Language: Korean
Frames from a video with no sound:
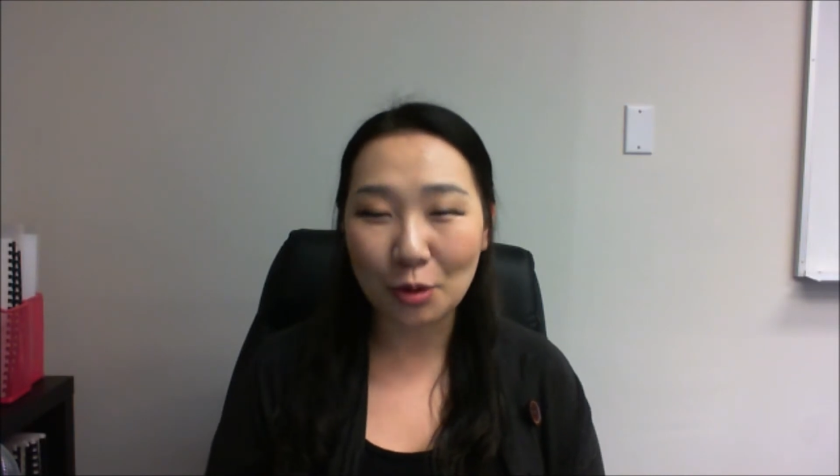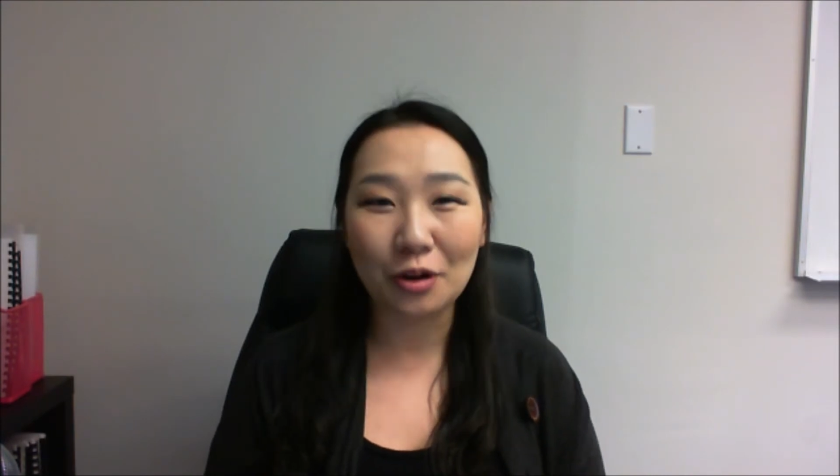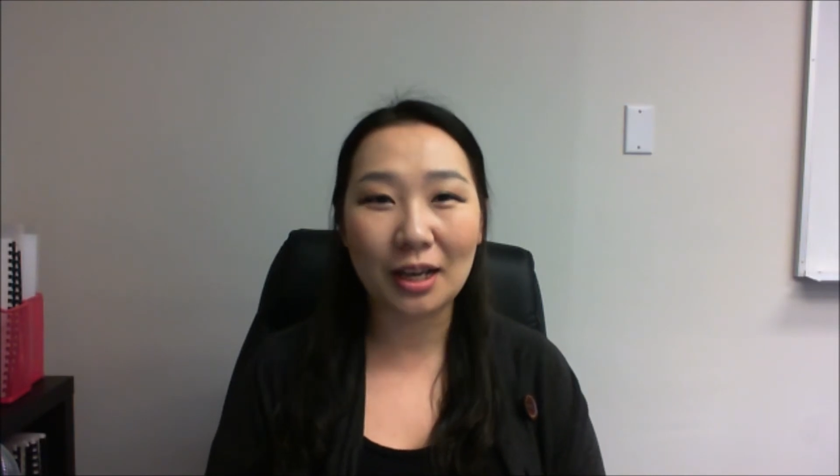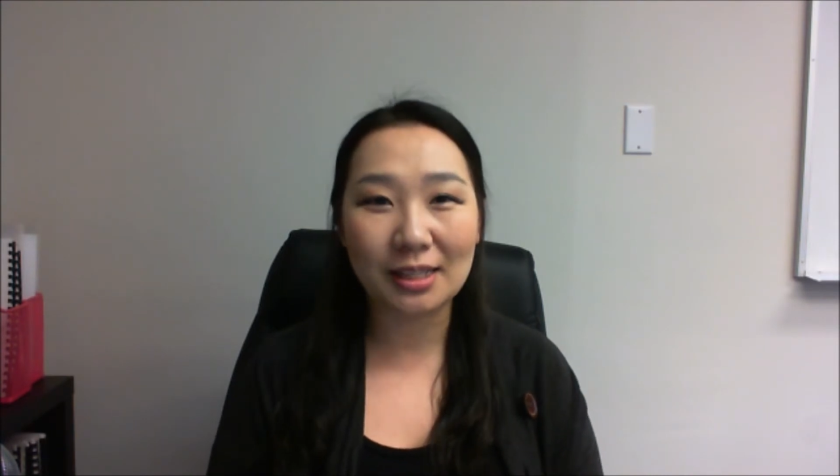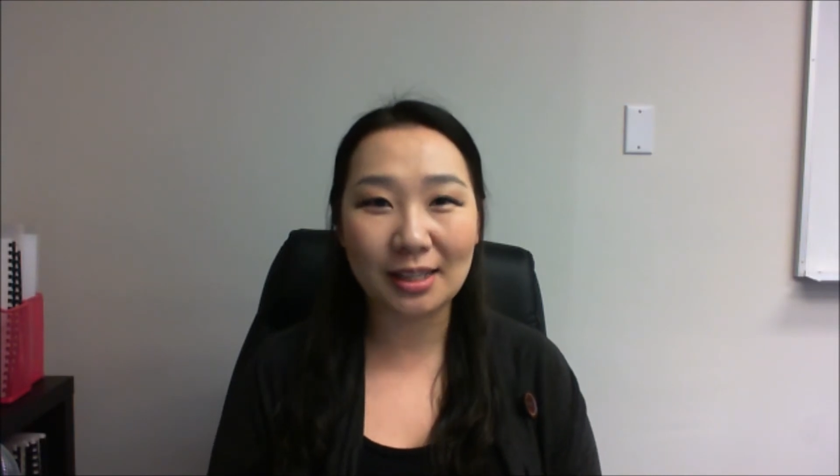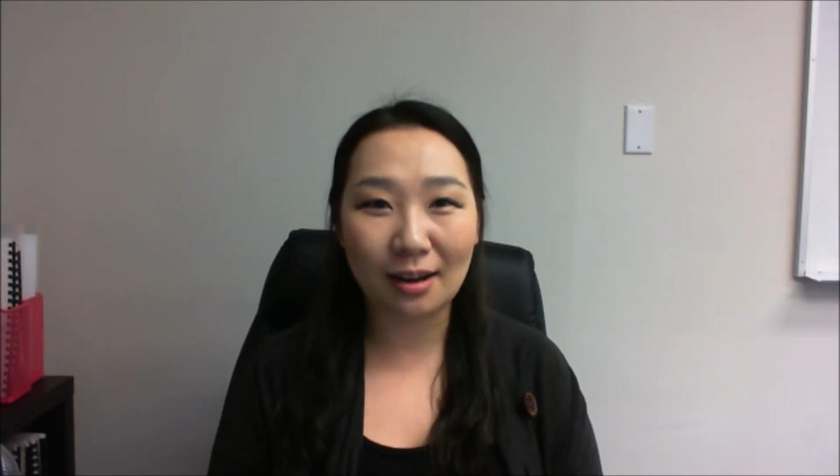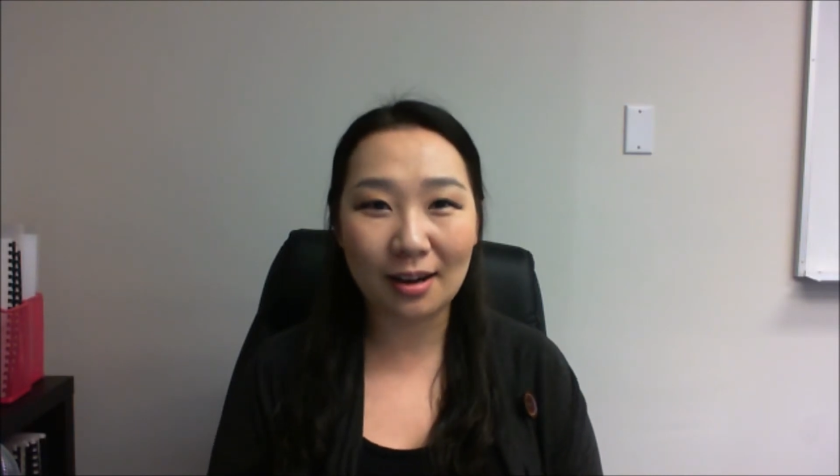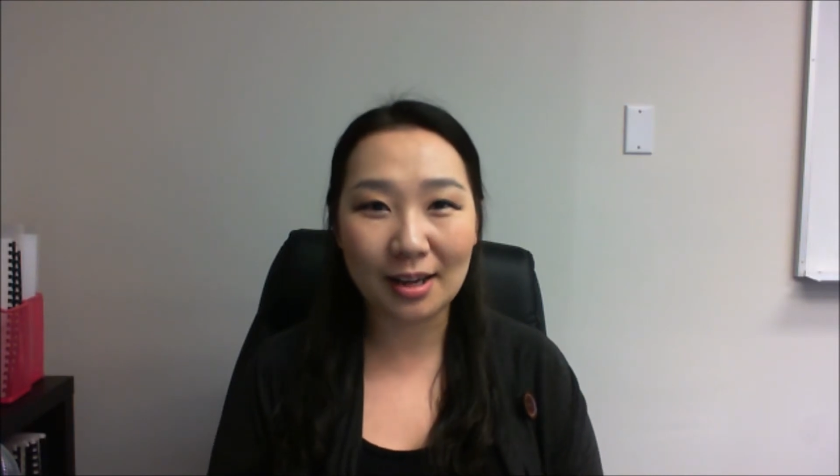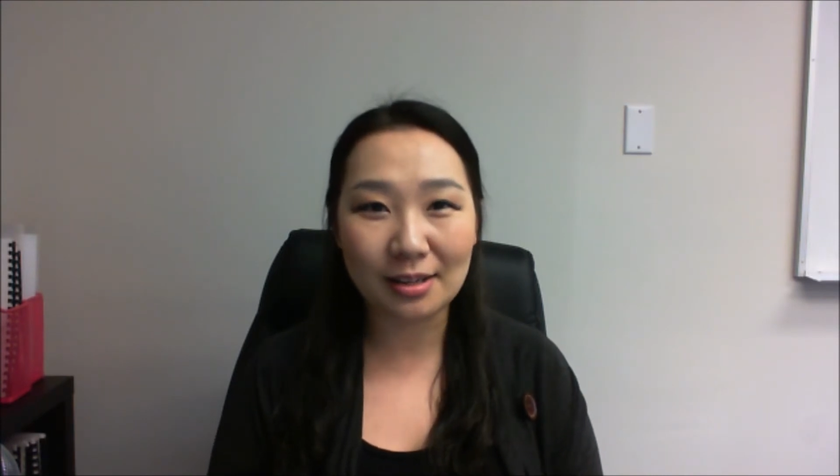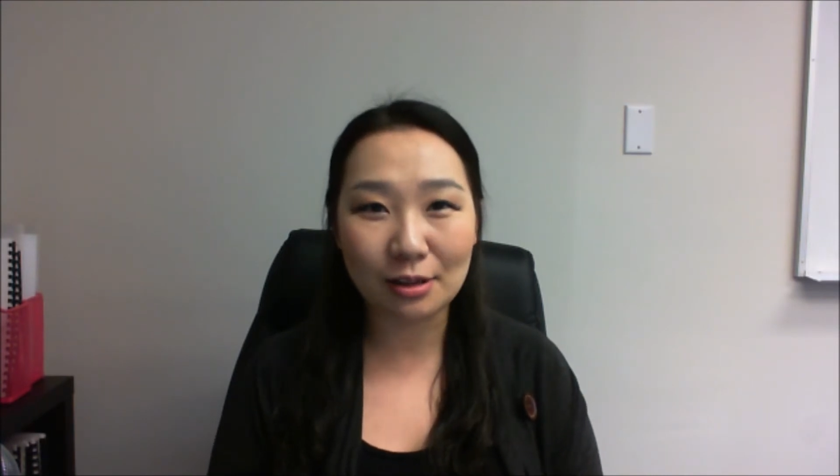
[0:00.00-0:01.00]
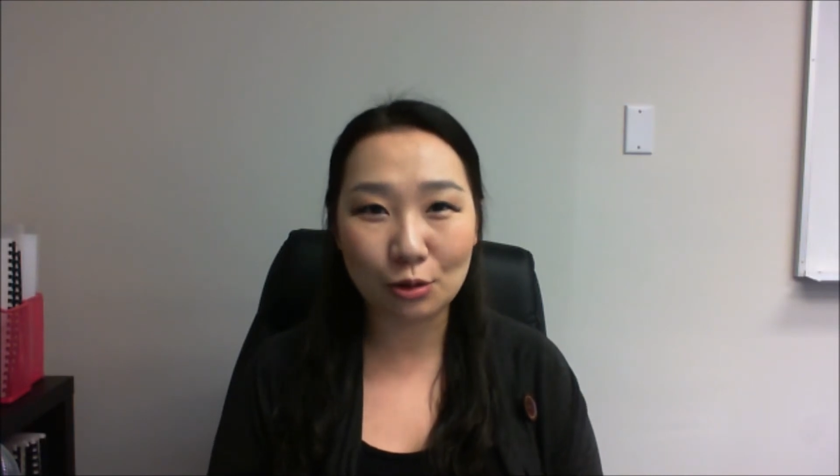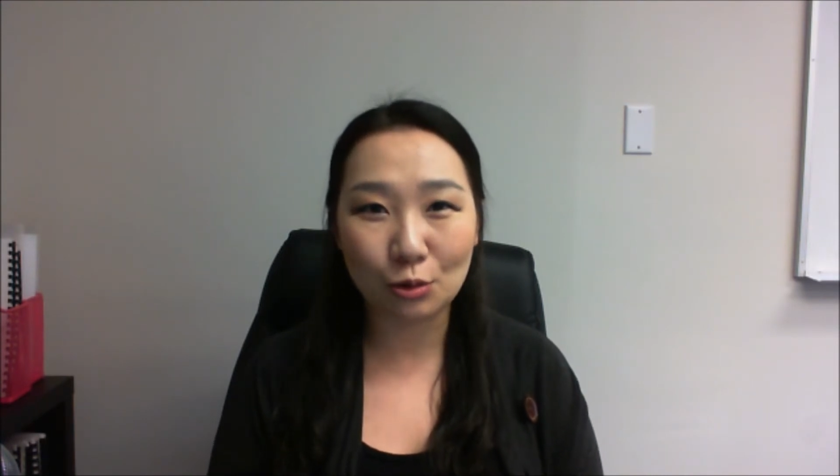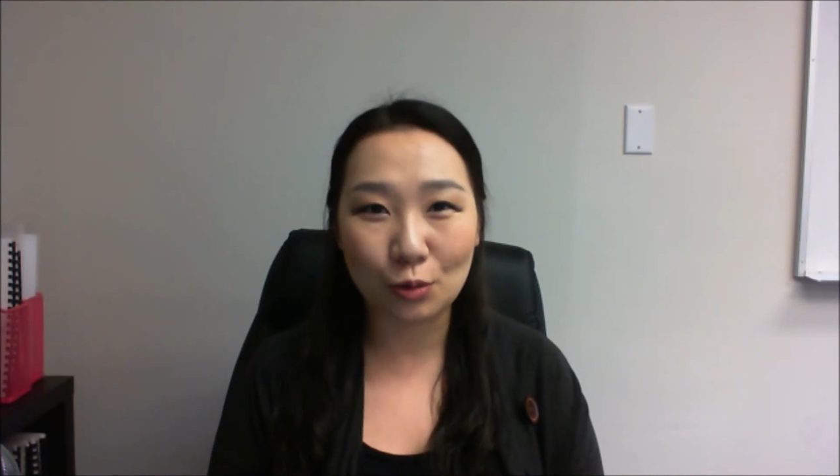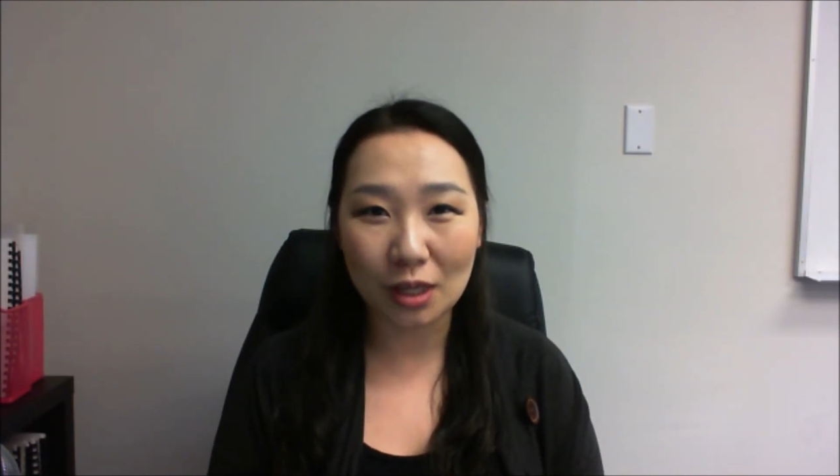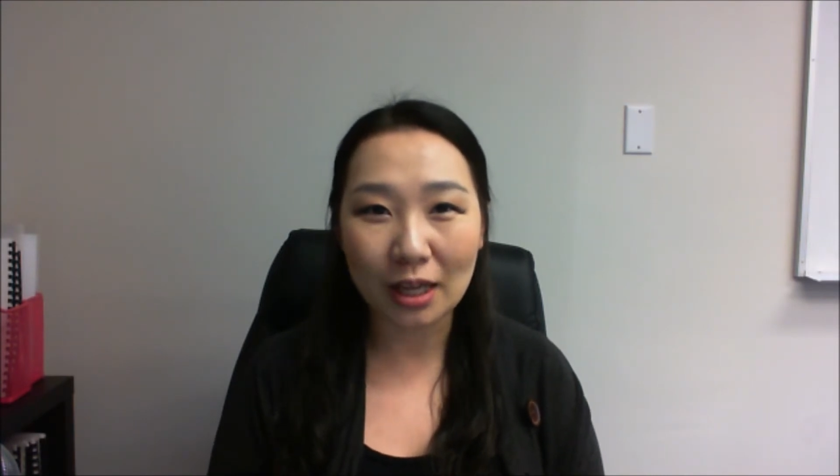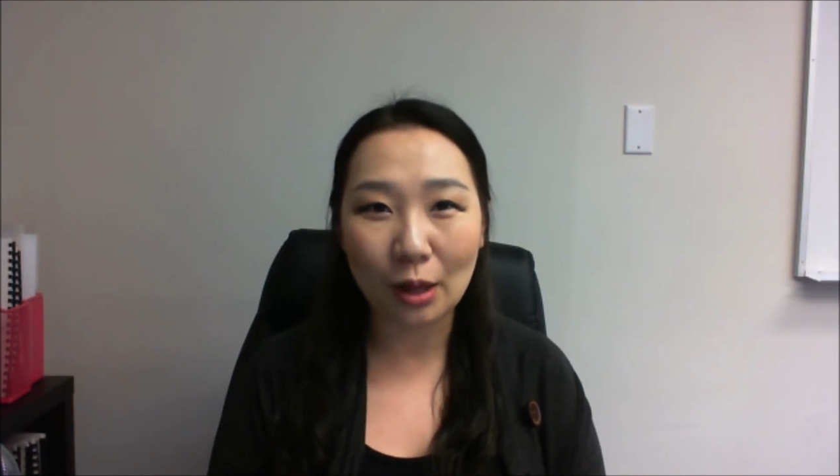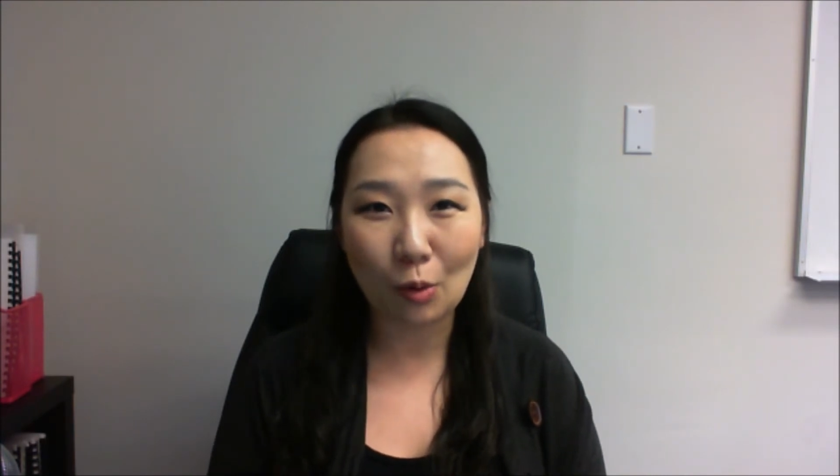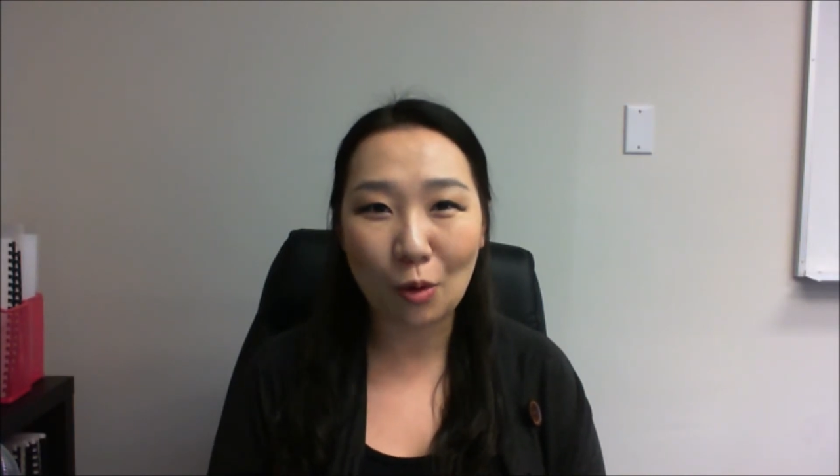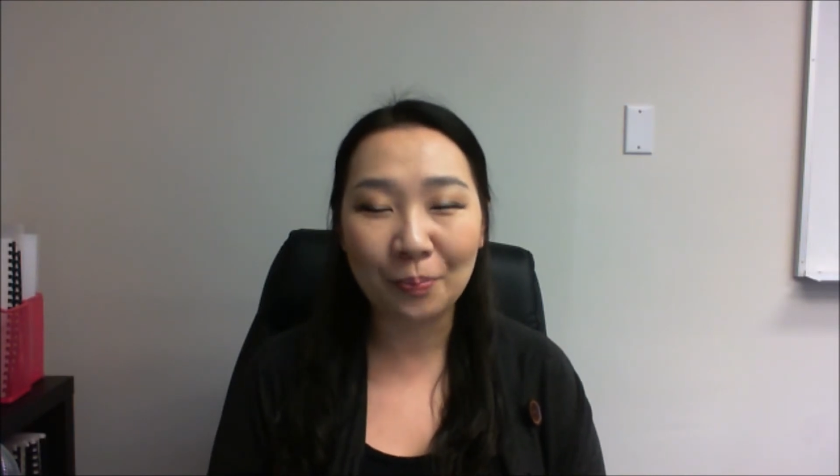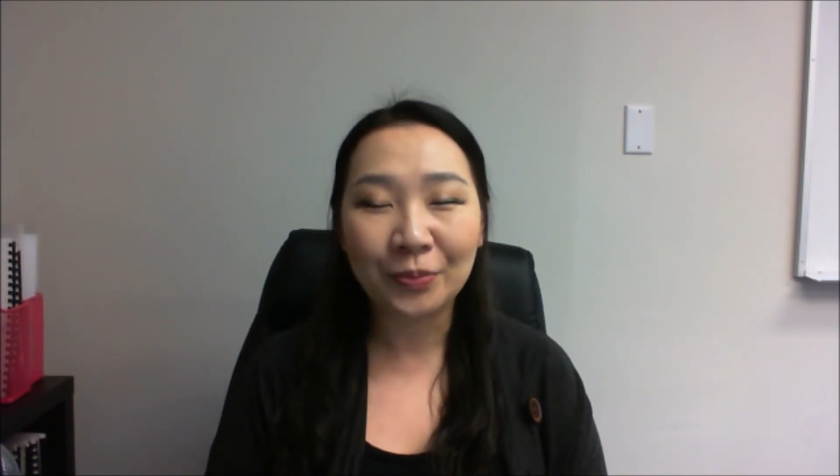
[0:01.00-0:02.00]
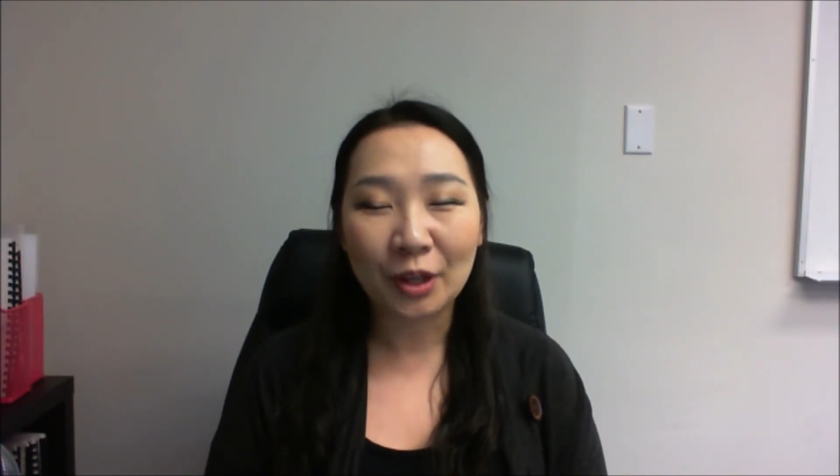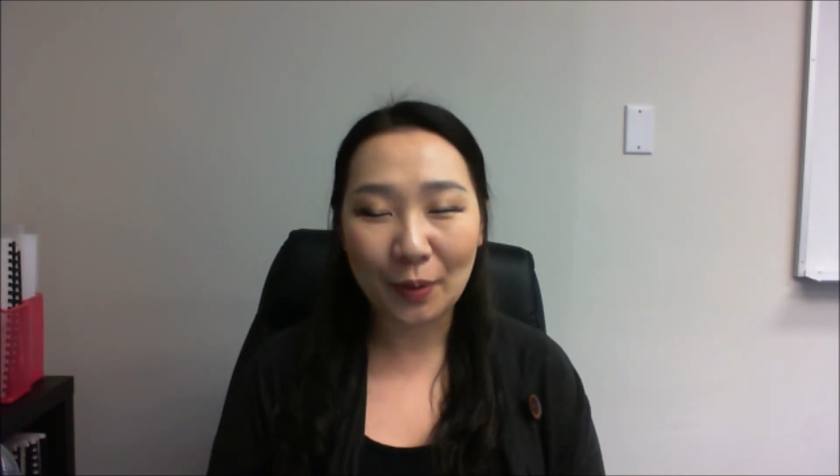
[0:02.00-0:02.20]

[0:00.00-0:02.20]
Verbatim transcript: 뭐 이렇게 시작을 하실 수도 있겠고